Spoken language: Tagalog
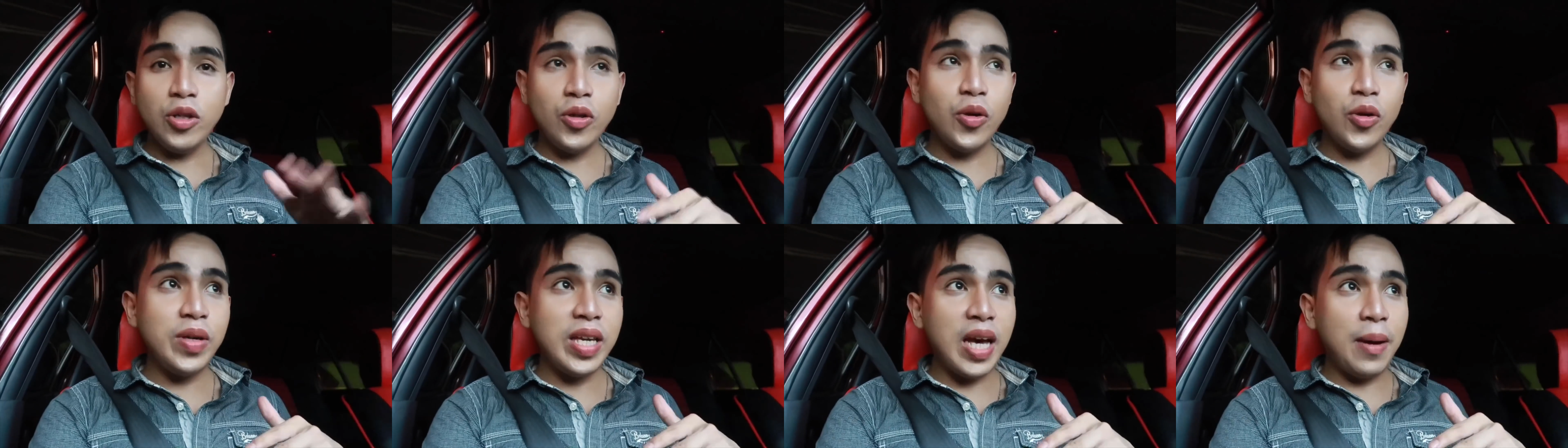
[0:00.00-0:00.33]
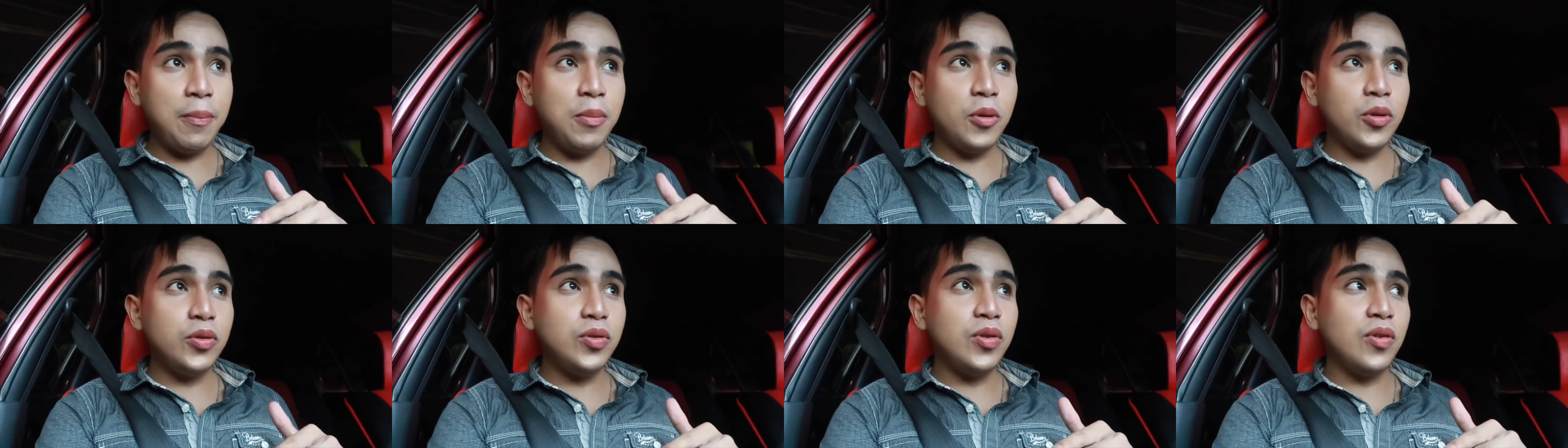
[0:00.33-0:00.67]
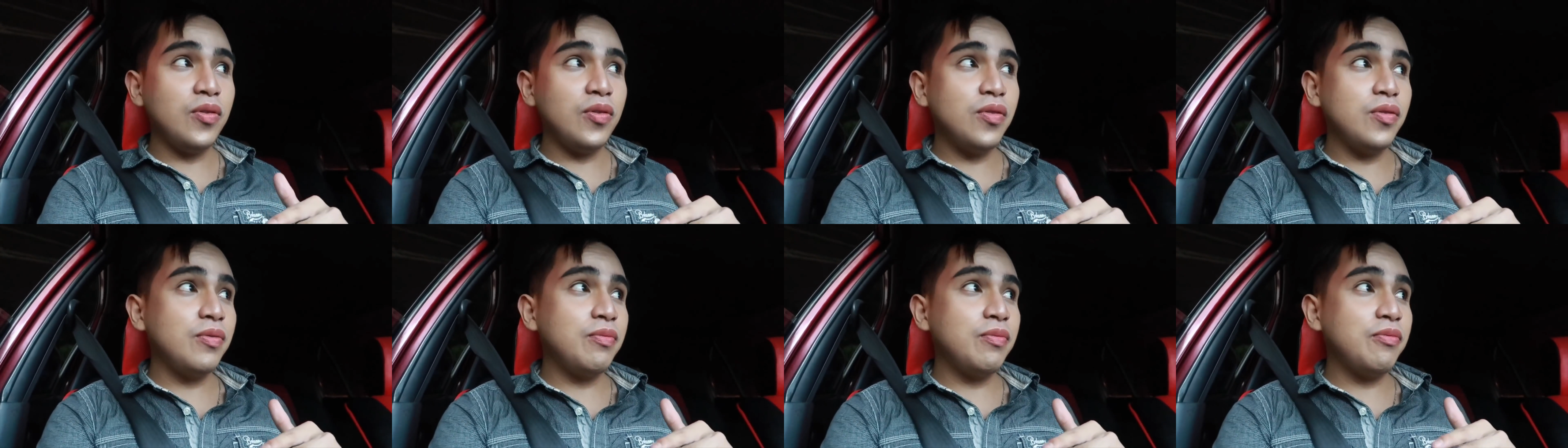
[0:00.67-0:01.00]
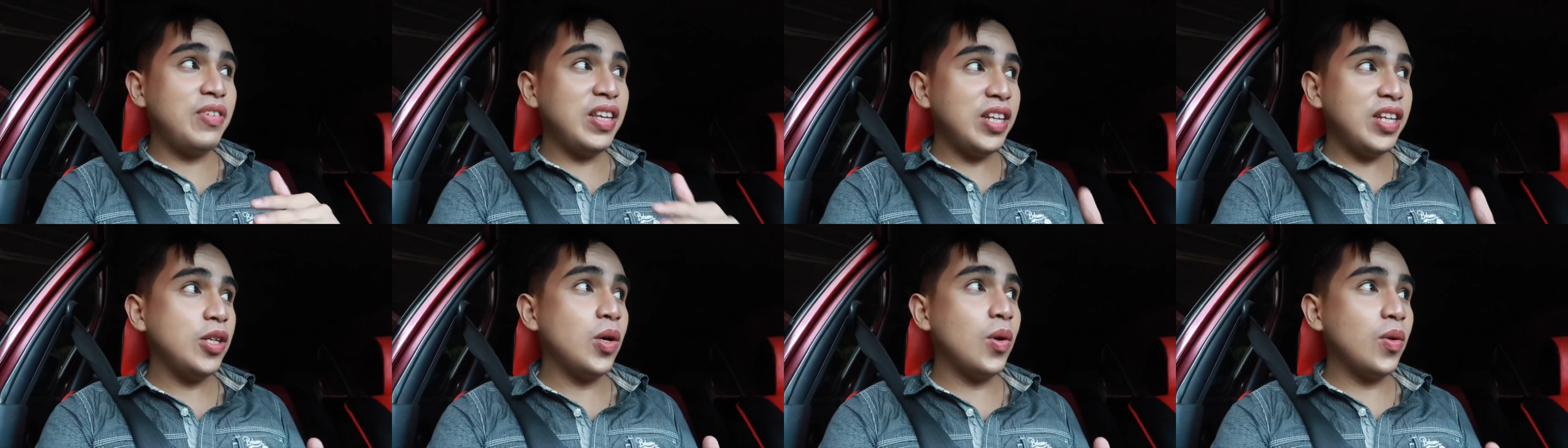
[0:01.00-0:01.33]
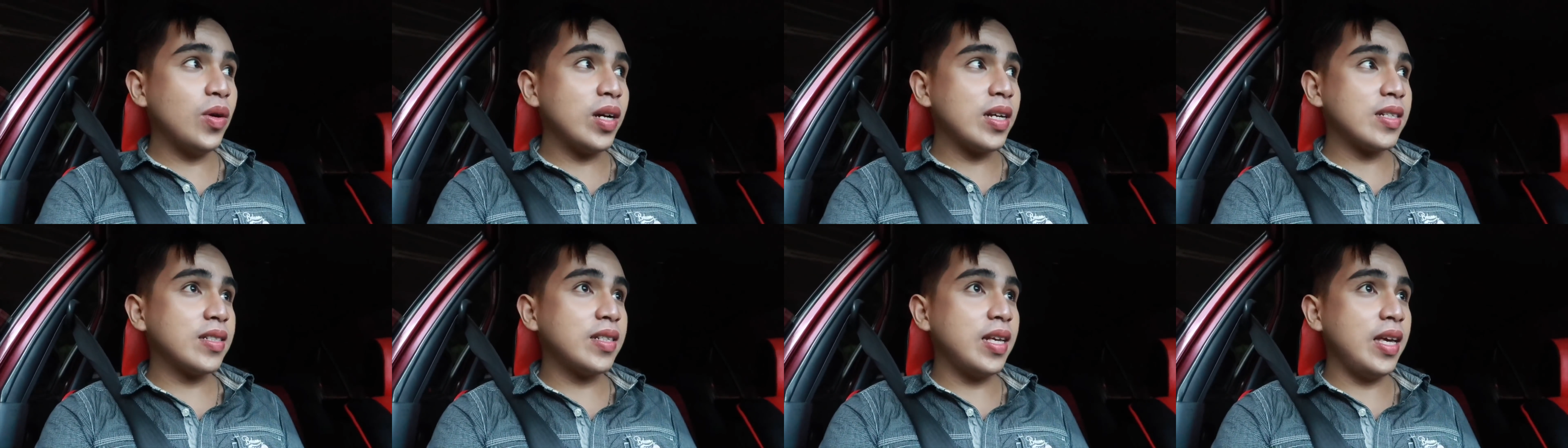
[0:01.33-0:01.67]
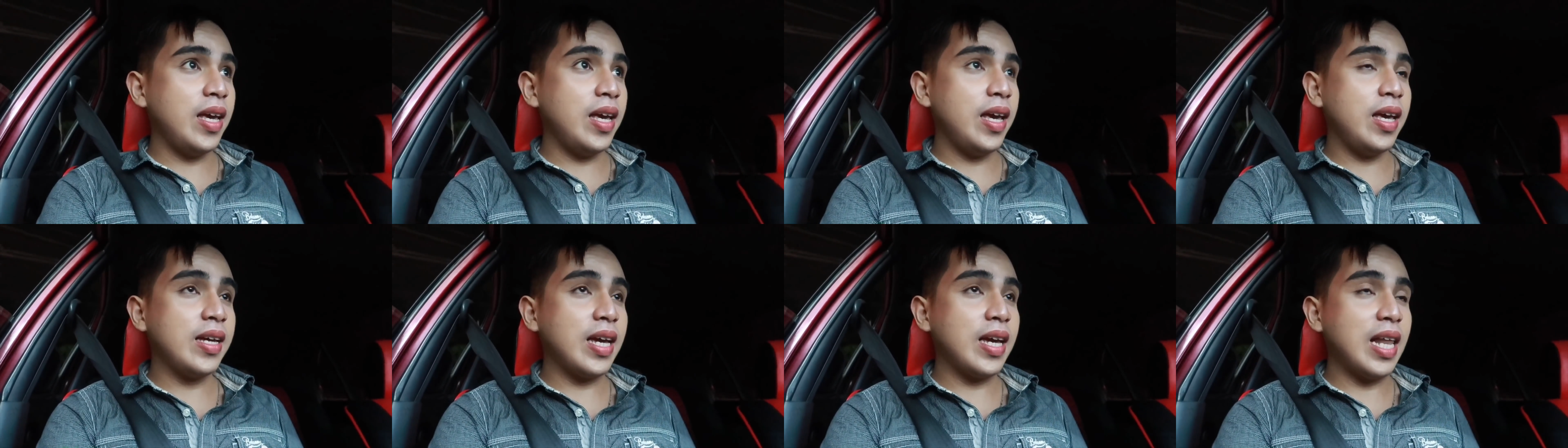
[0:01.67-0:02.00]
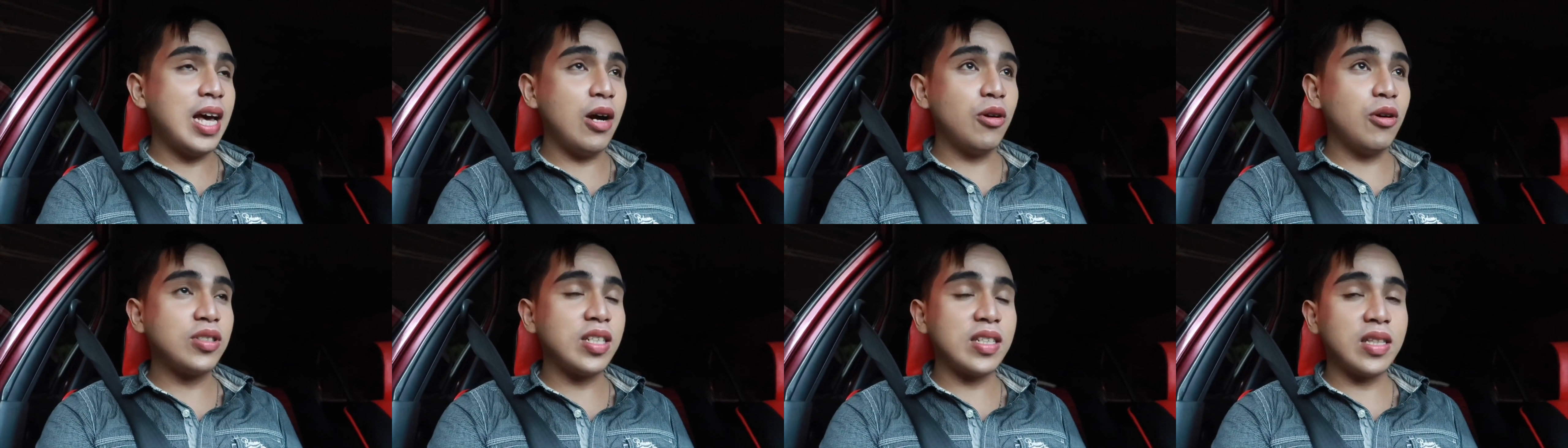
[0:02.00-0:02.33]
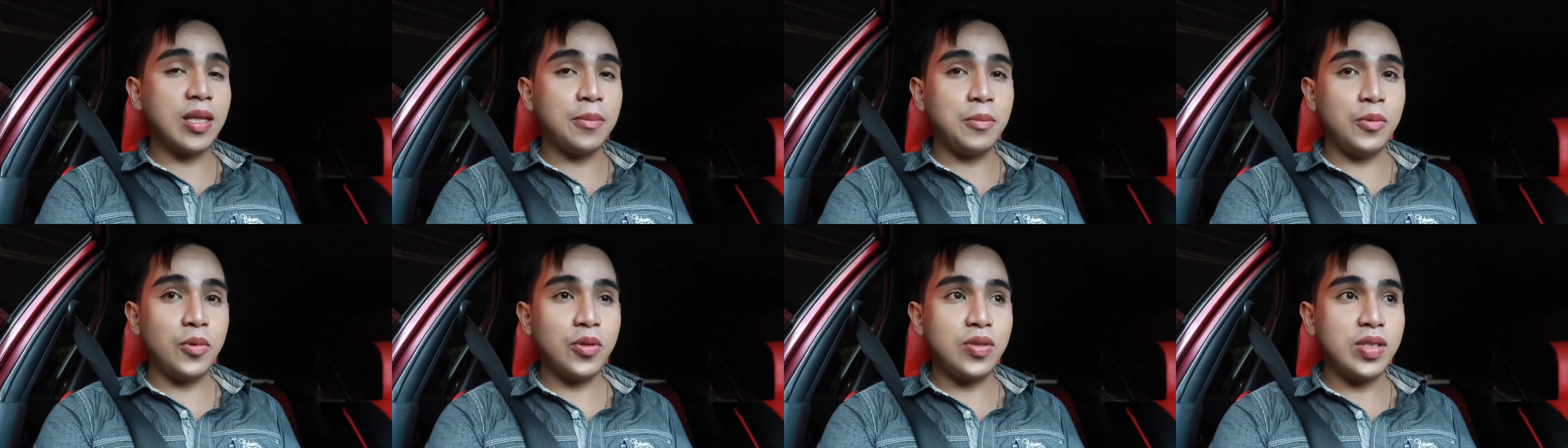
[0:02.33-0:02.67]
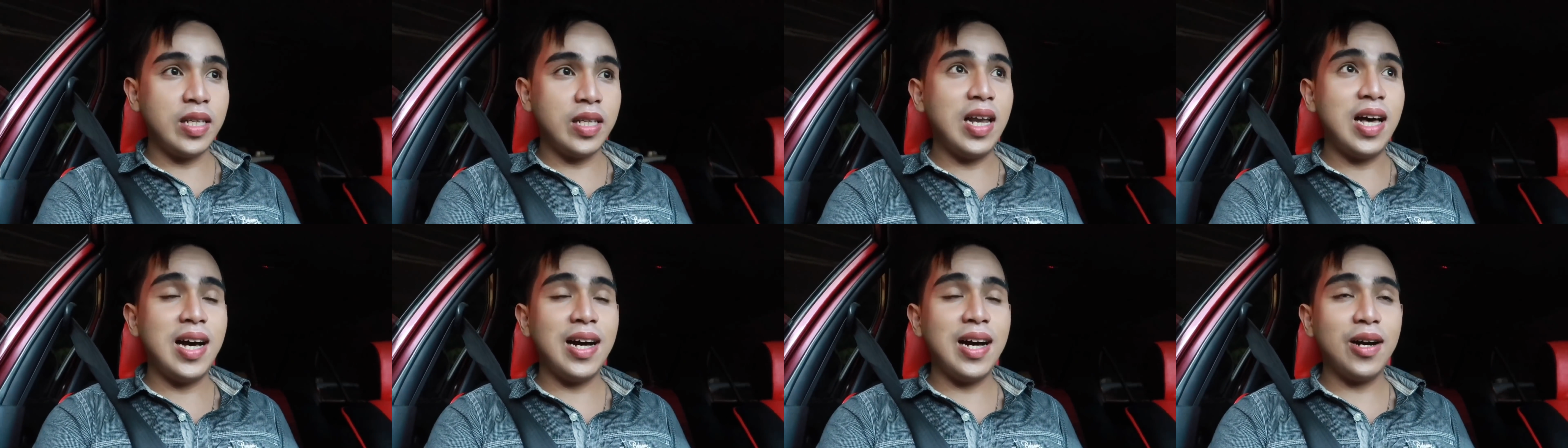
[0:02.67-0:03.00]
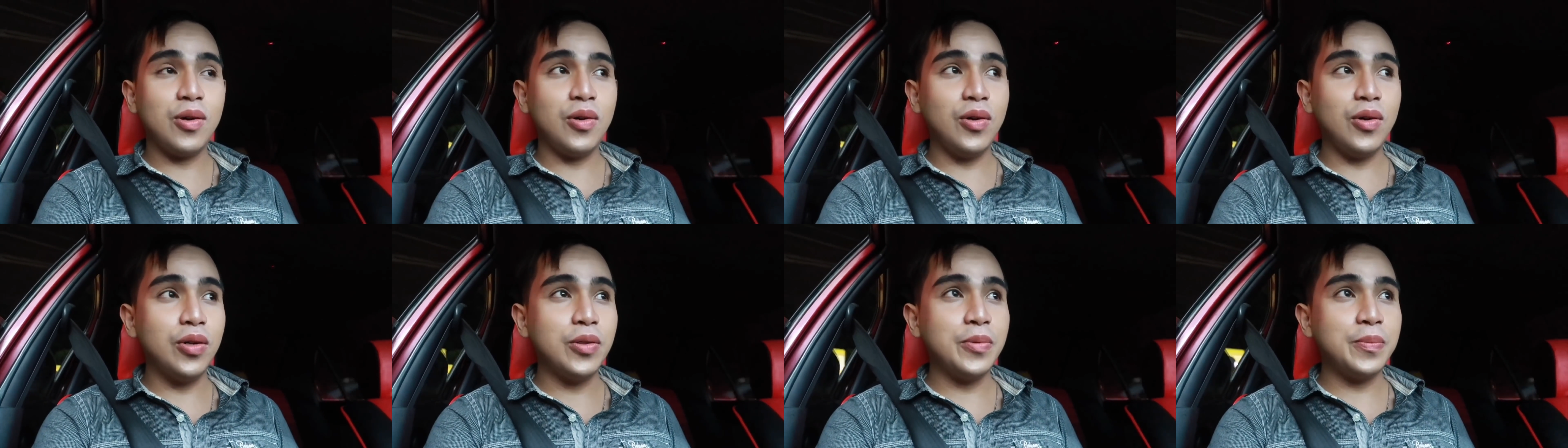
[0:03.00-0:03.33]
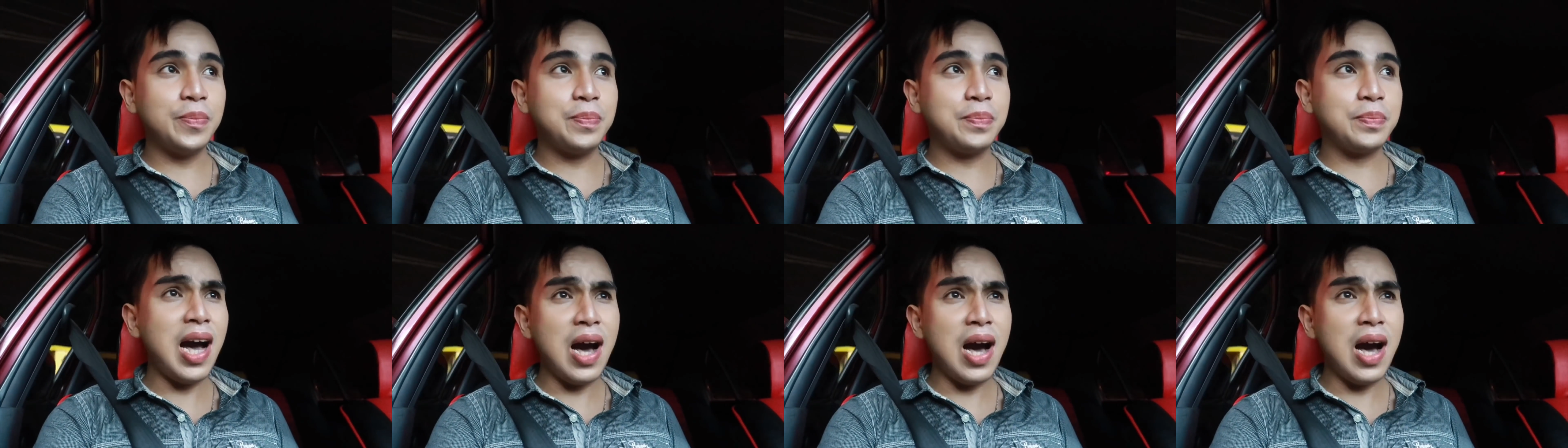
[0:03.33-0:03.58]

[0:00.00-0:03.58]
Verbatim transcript: Ngayon ko i-upload yung video kasi kailangan ko siya tapusin kung